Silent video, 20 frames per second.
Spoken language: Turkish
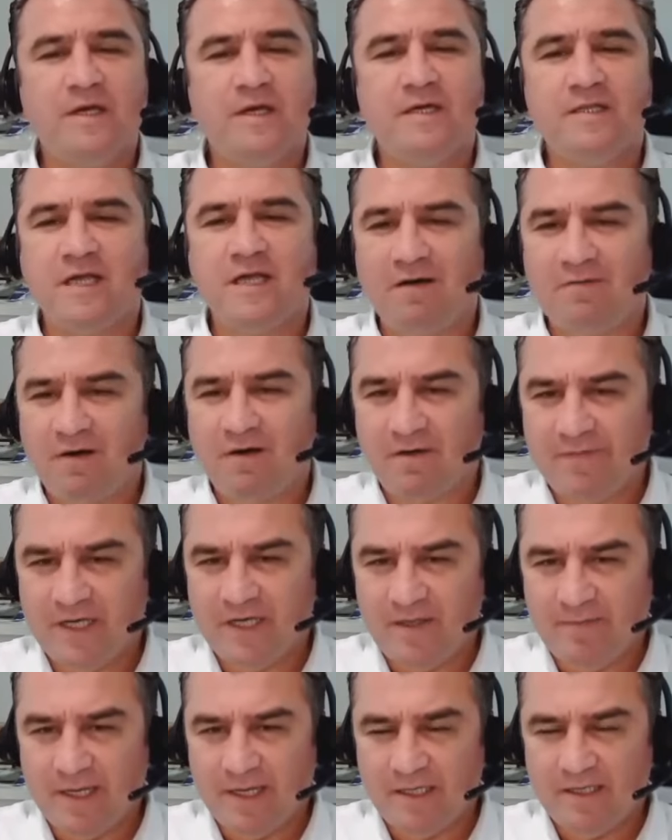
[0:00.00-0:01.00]
e, TAV
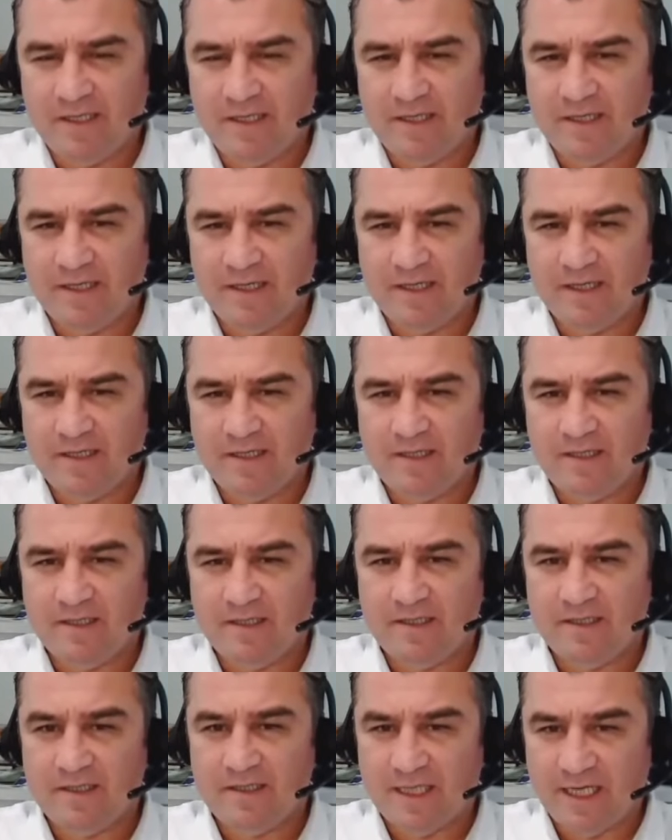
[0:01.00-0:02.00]
havalimanlarını
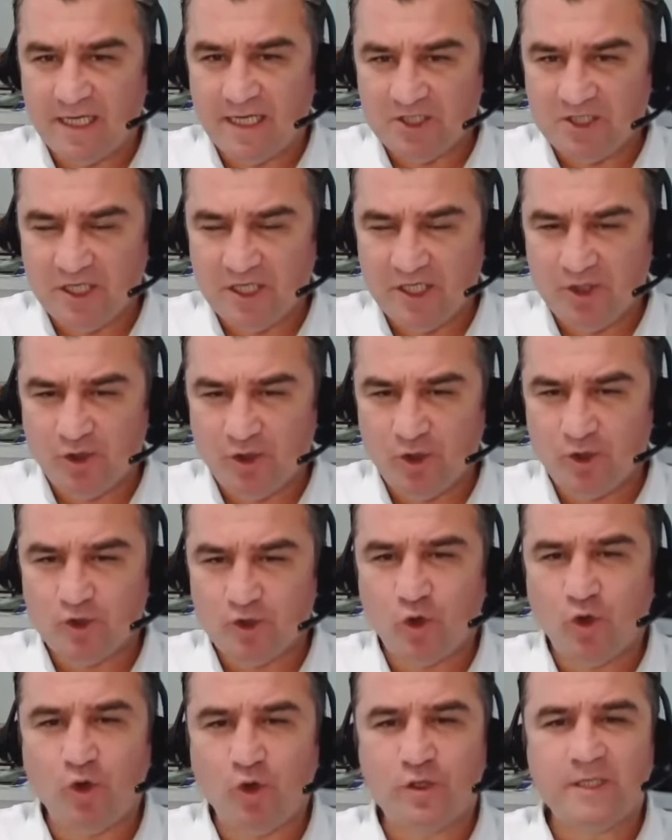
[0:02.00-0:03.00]
e, tercih
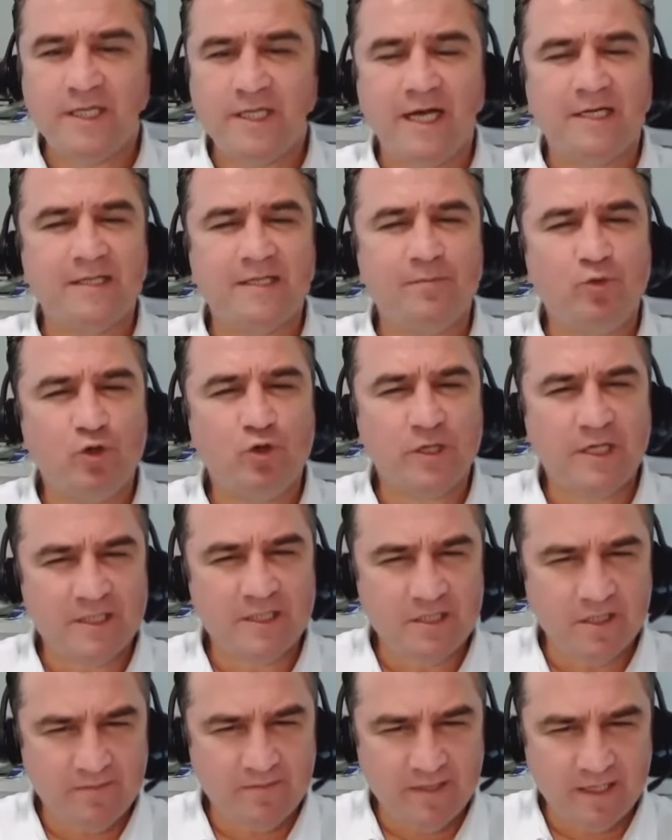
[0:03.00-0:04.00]
ediyoruz. Onlar da büyük
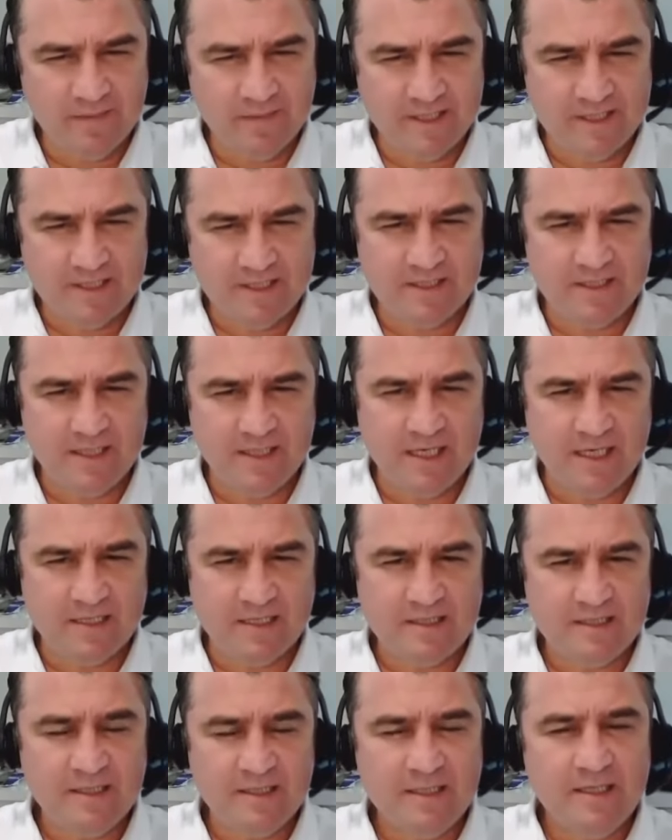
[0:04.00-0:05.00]
yatırımları
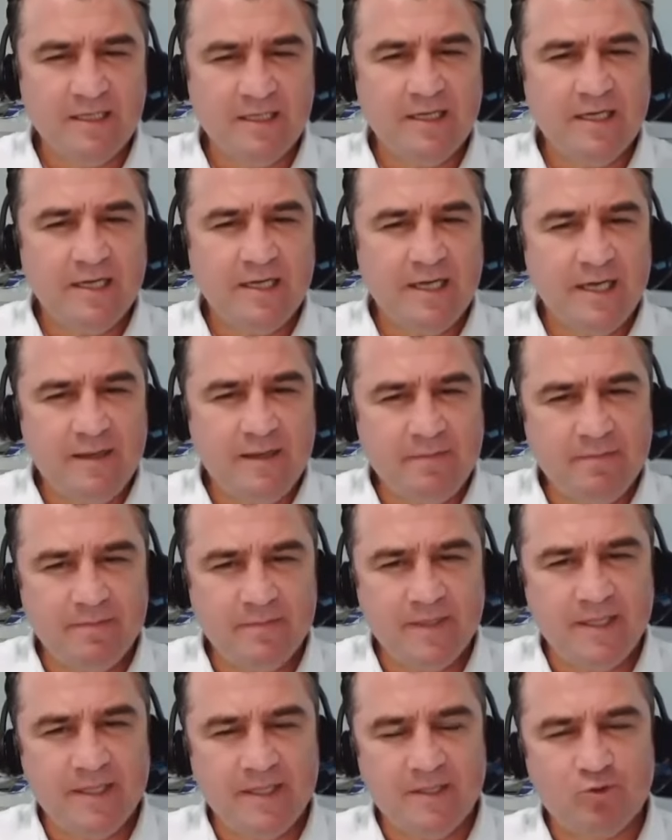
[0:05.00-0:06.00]
bitirdiler.
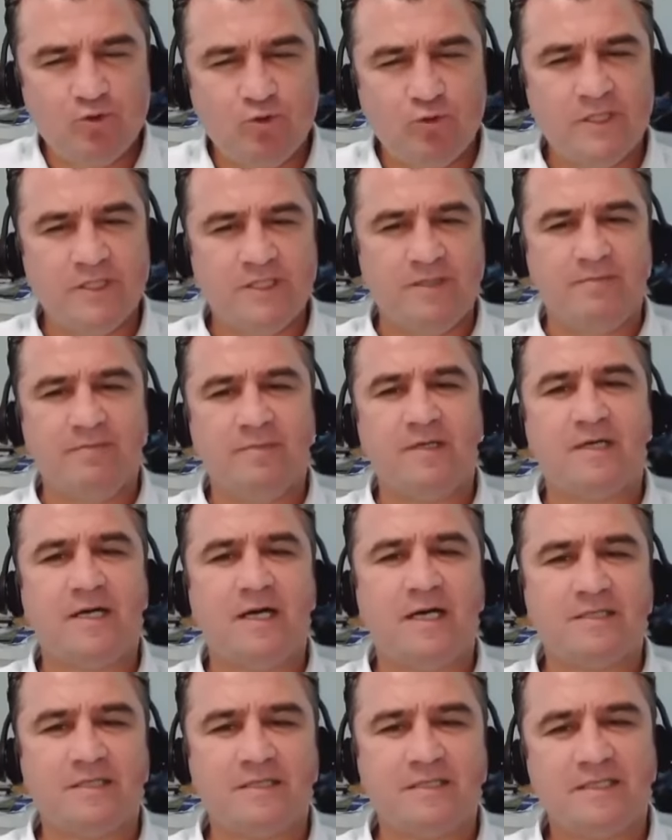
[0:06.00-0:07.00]
Hem e, turizm
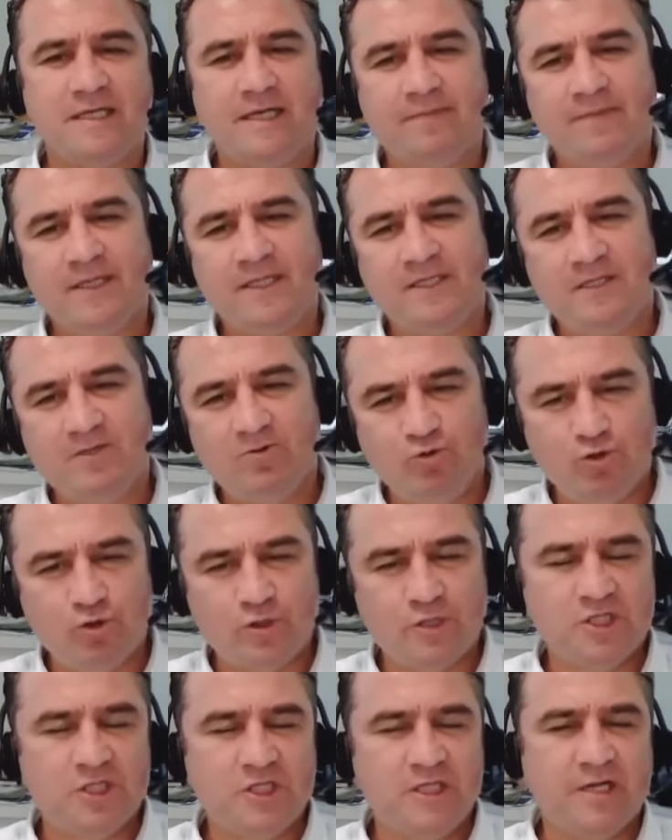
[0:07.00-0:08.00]
katkısı hem de
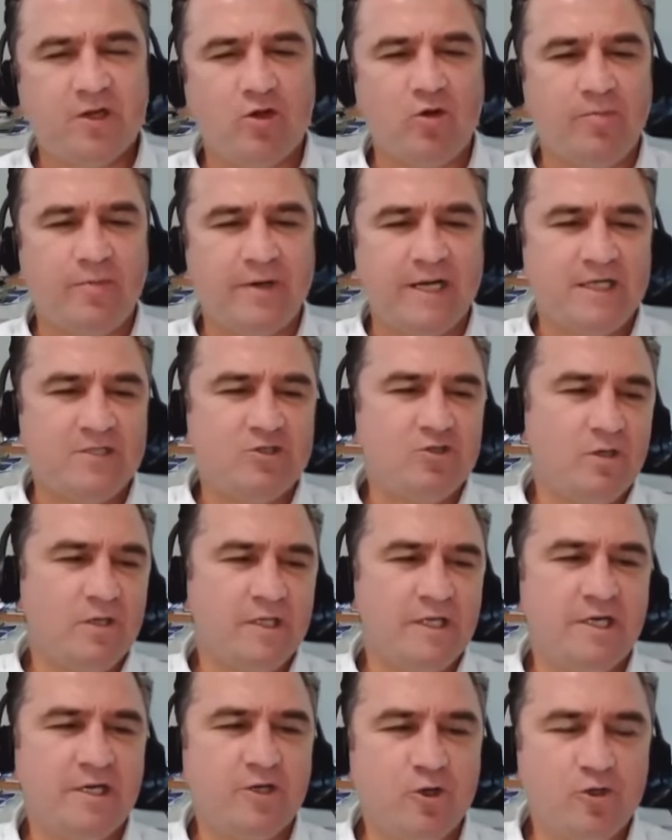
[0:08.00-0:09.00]
yurt dışındaki
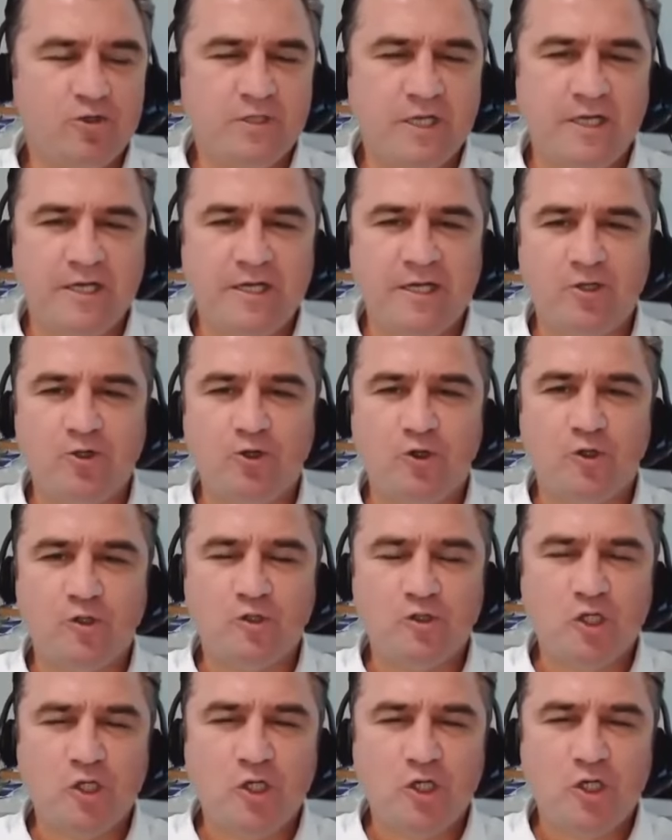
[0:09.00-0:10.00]
operasyonlarını göz önüne
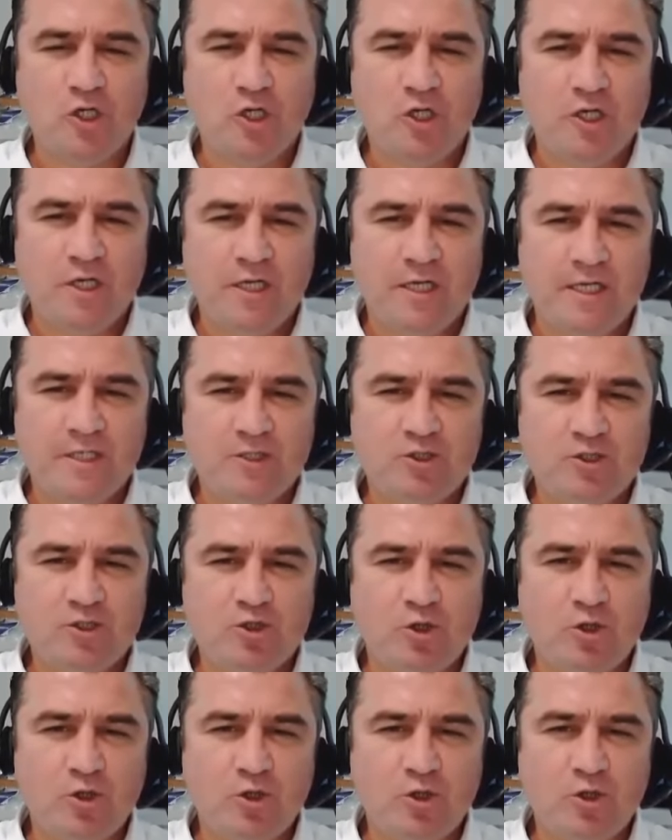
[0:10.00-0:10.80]
alıyoruz. E,